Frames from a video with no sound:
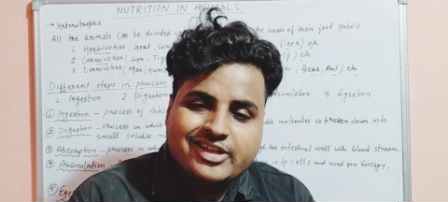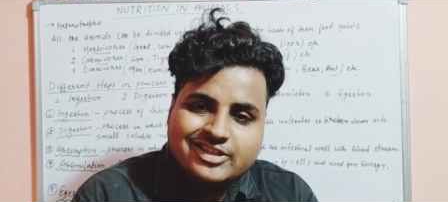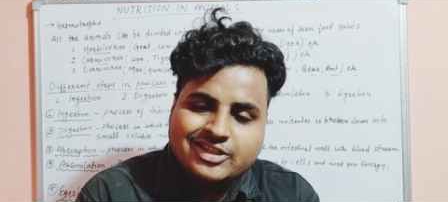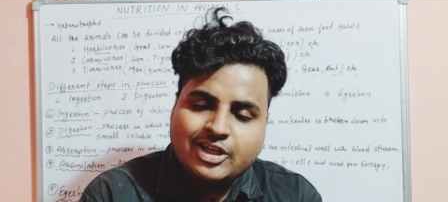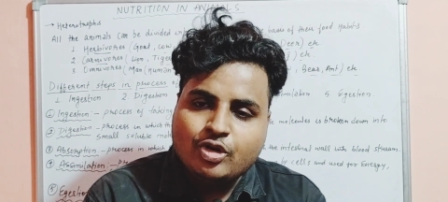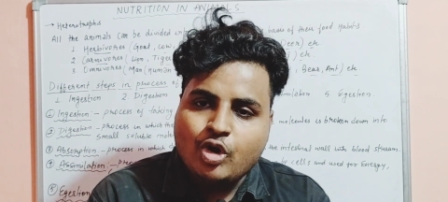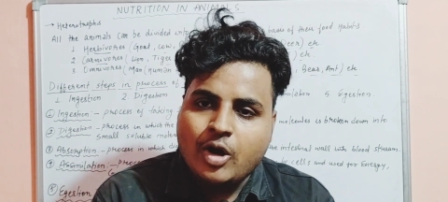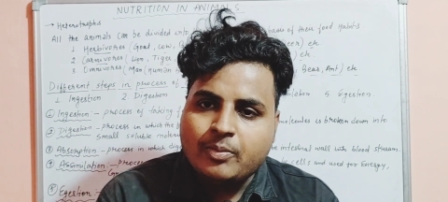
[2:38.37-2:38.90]

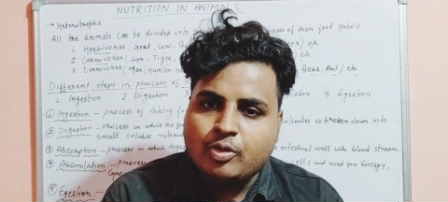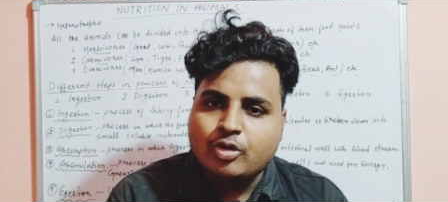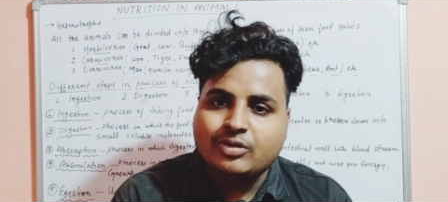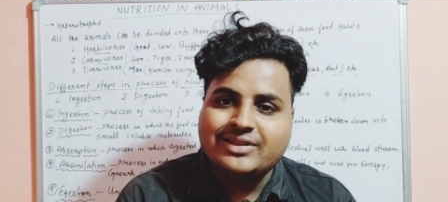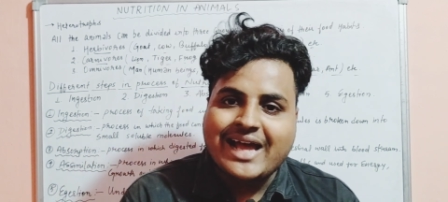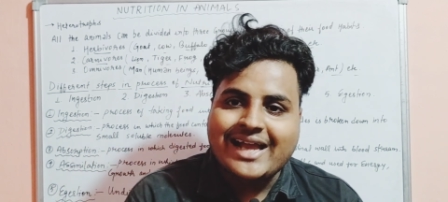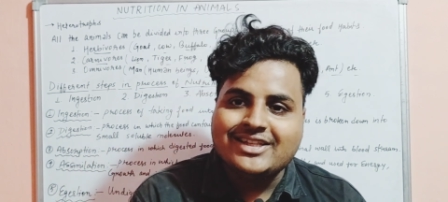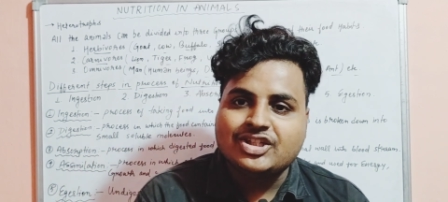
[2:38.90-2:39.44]
इसी को हम
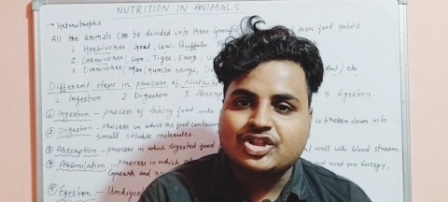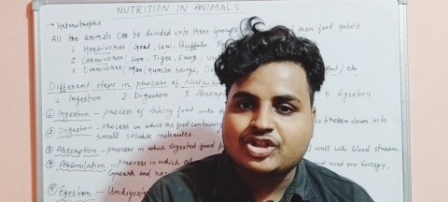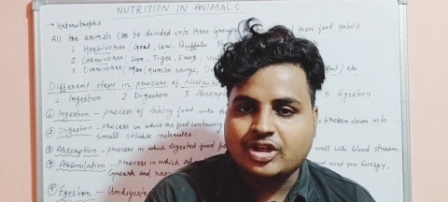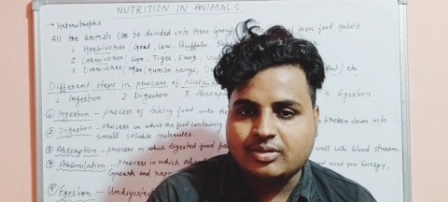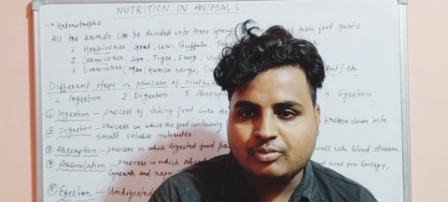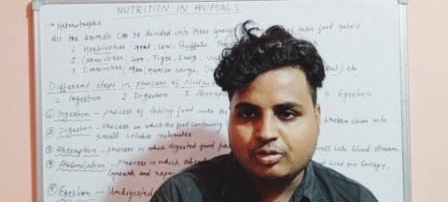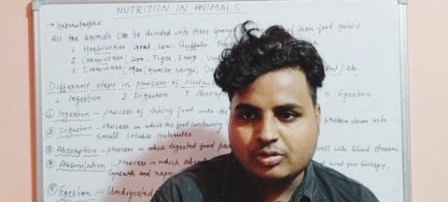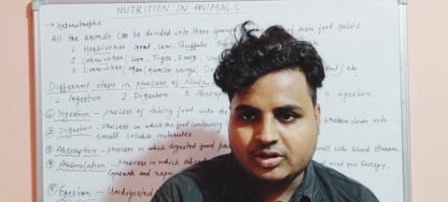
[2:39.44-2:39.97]
लोग
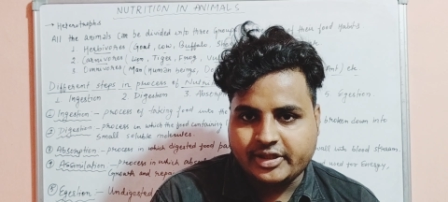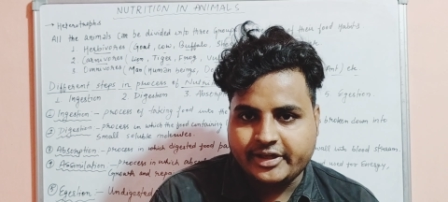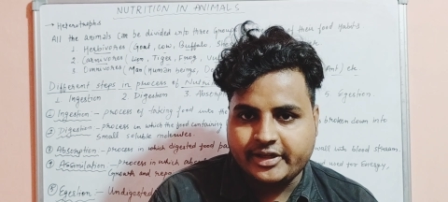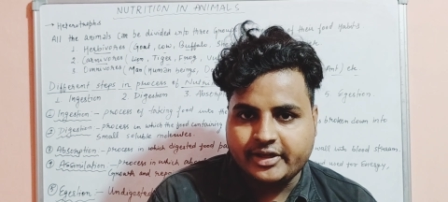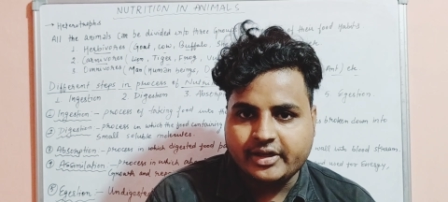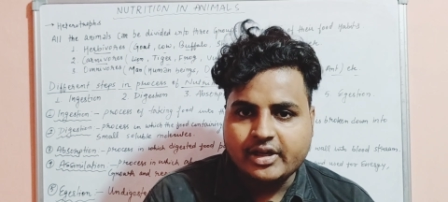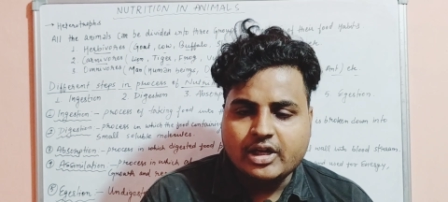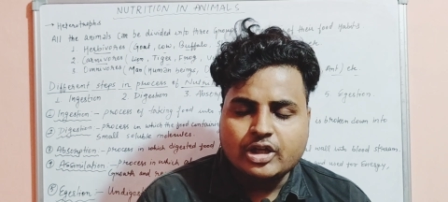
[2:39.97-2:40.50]
डाइजेशन बोलते
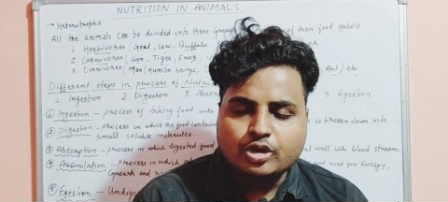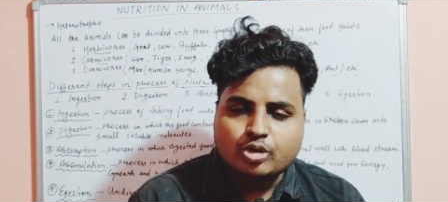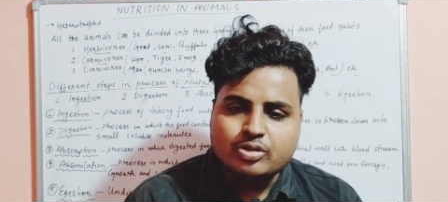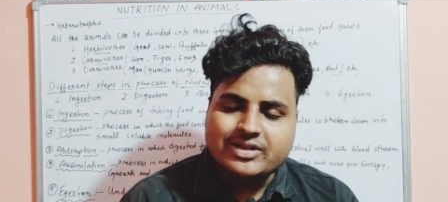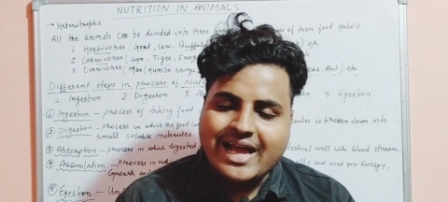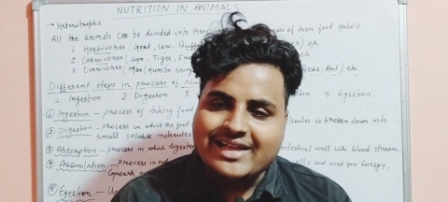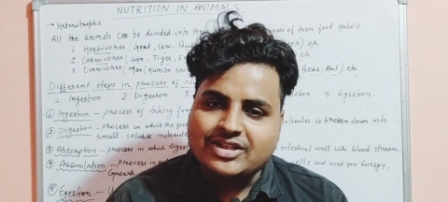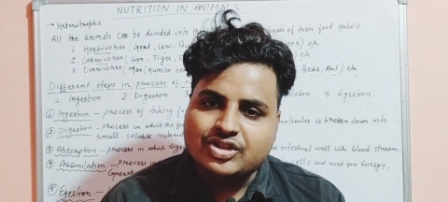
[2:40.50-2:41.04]
हैं तो
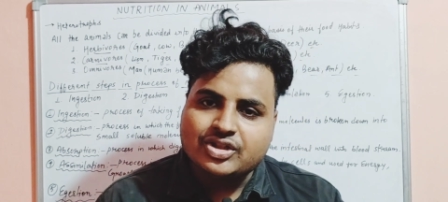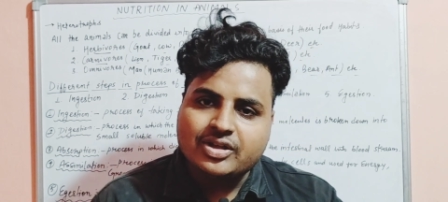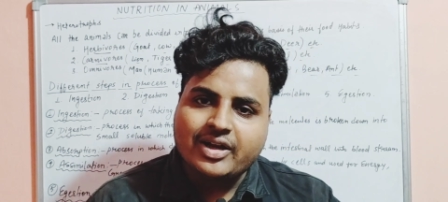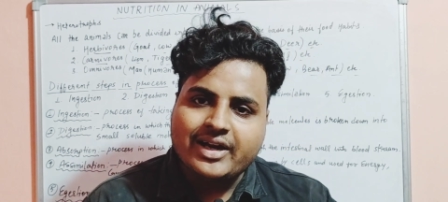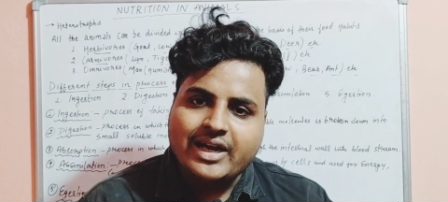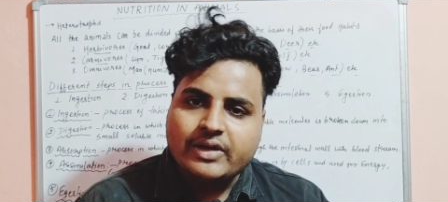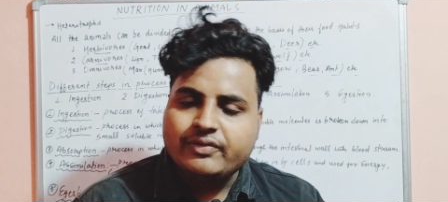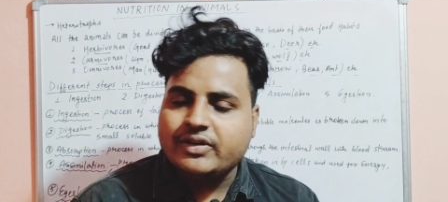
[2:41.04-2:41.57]
डाइजेशन
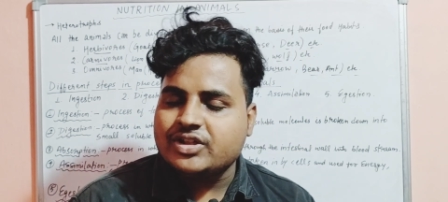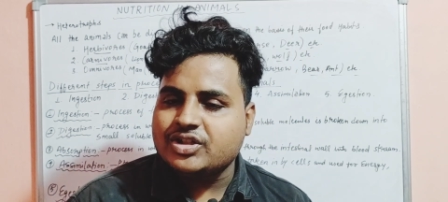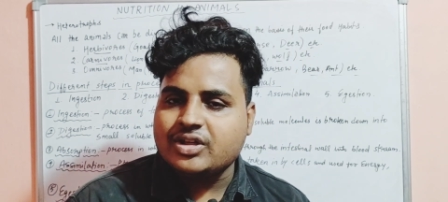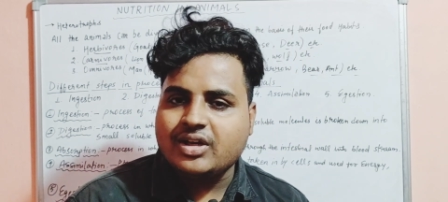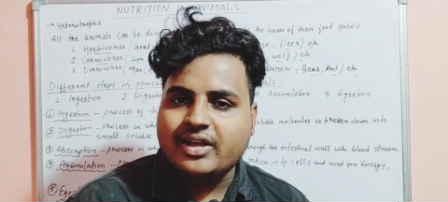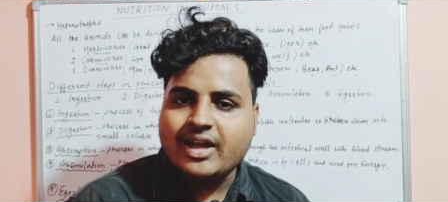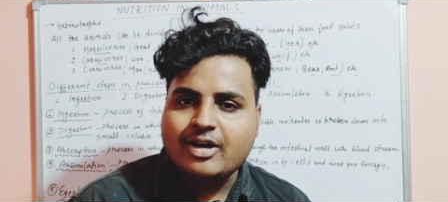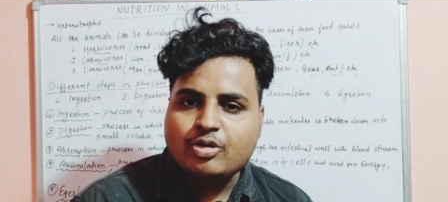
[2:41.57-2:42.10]
का
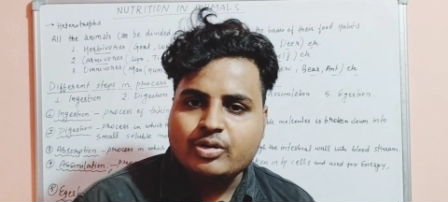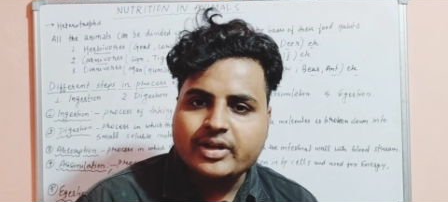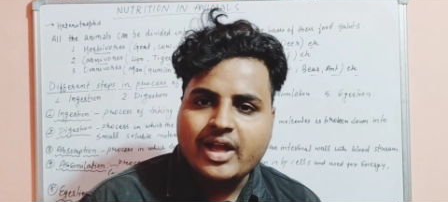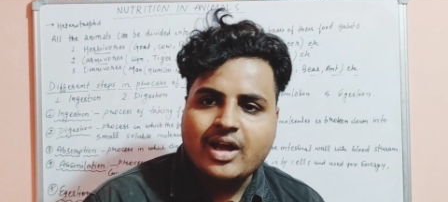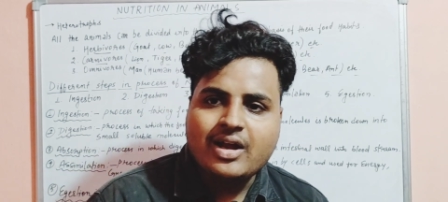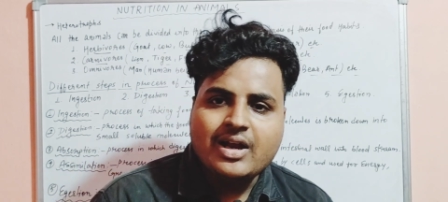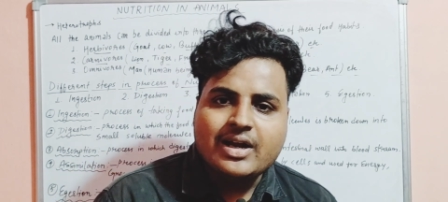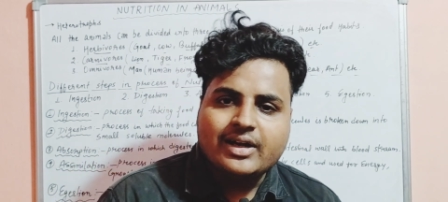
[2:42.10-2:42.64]
डेफिनेशन क्या हो
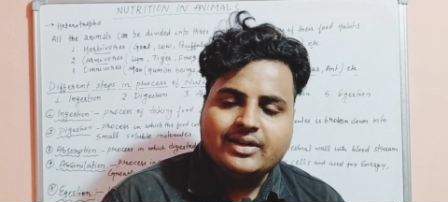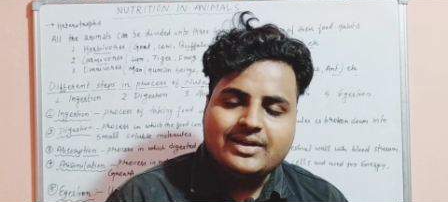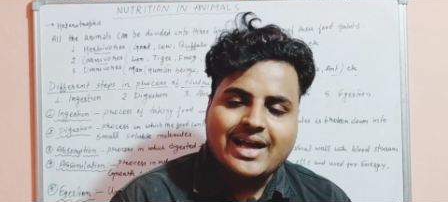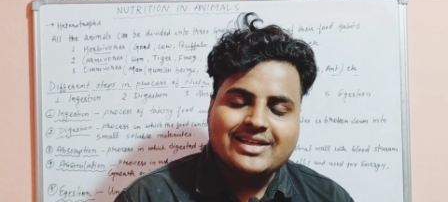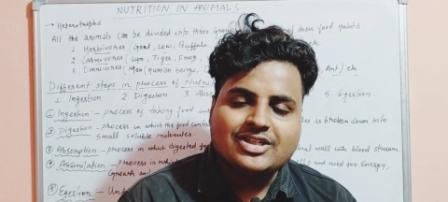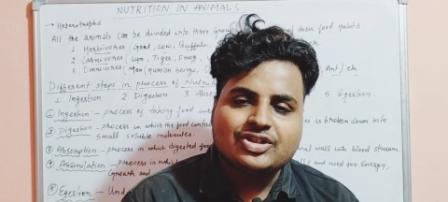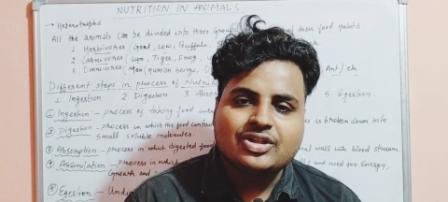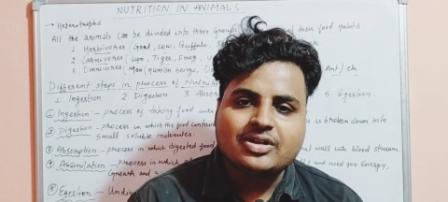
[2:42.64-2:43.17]
गया
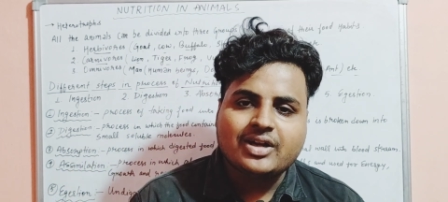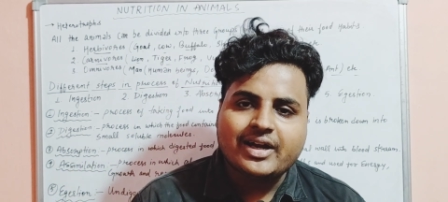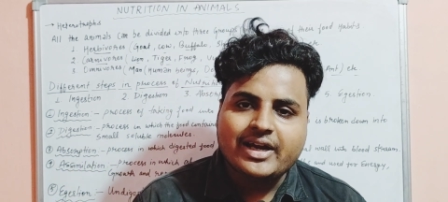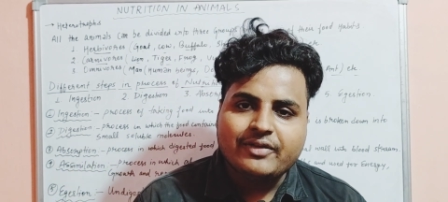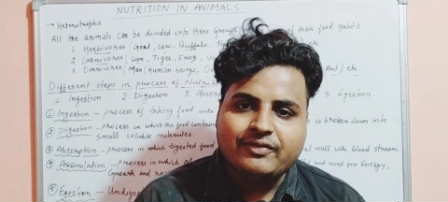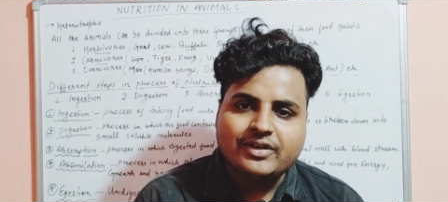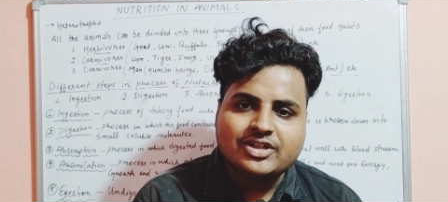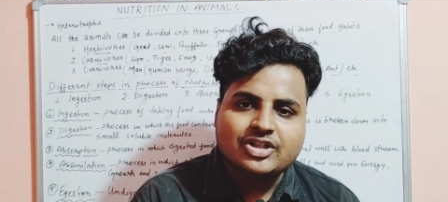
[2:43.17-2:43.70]
डाइजेशन का
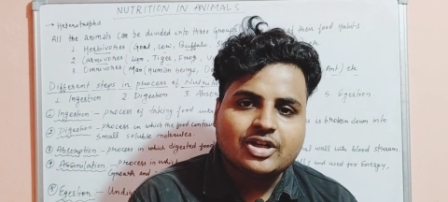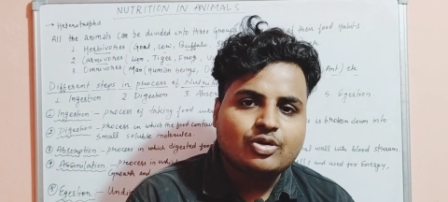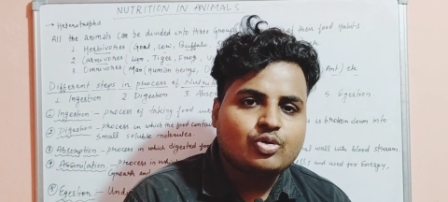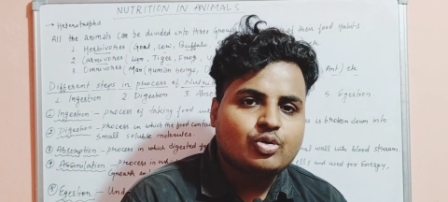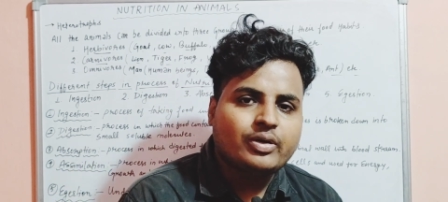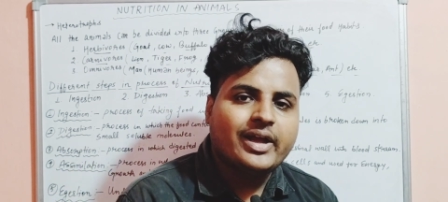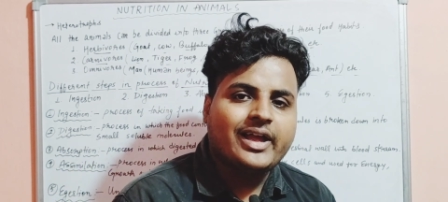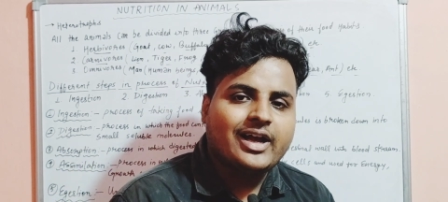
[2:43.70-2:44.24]
डेफिनेशन
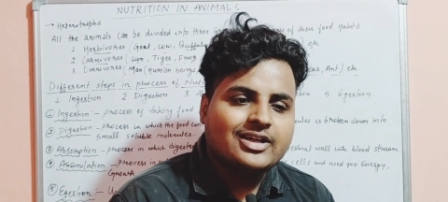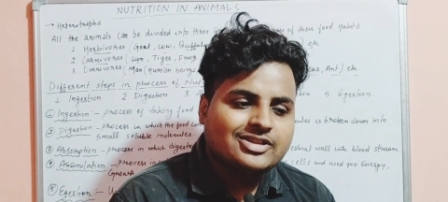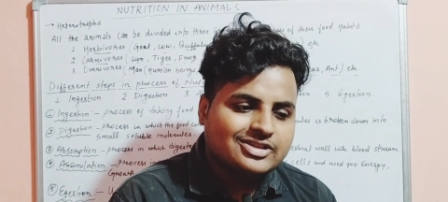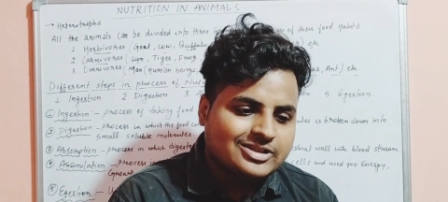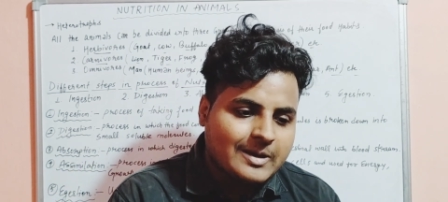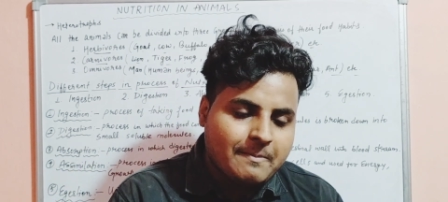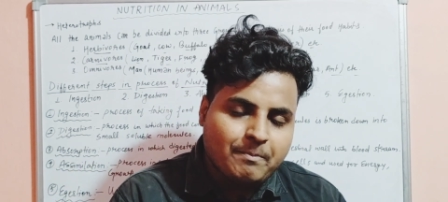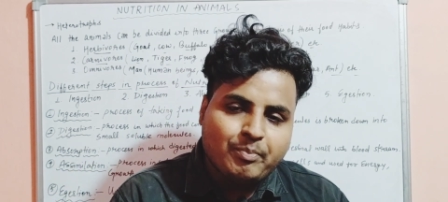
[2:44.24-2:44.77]
हो गया
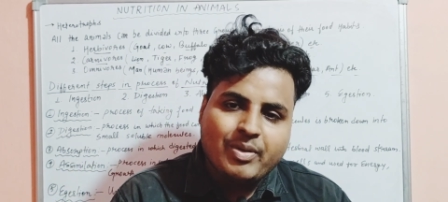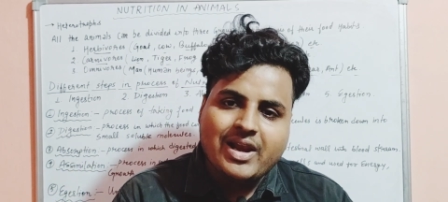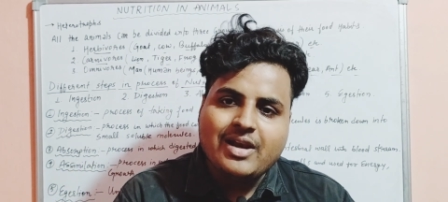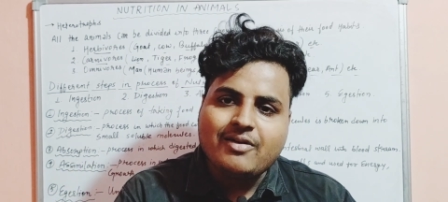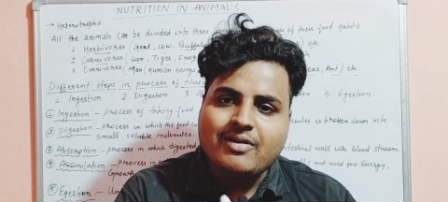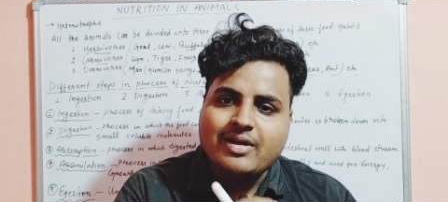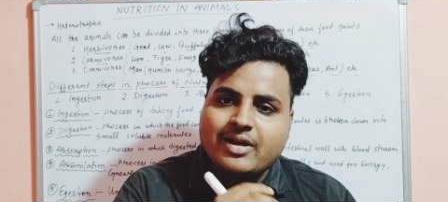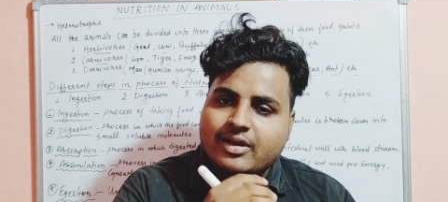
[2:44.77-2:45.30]

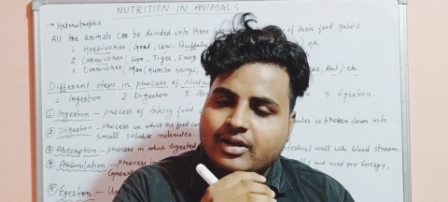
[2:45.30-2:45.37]
सिंपल